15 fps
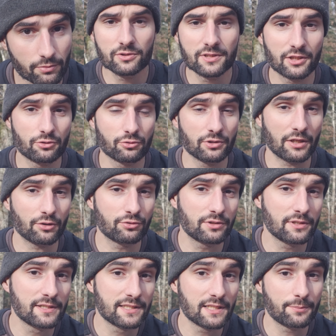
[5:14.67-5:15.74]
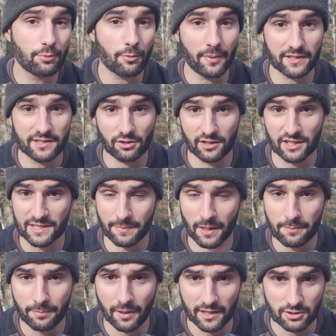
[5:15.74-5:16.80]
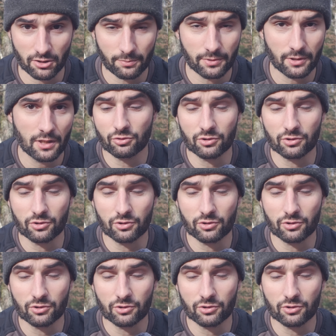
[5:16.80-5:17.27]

Donc c'est ce qu'on a utilisé pour partir en Espagne par exemple.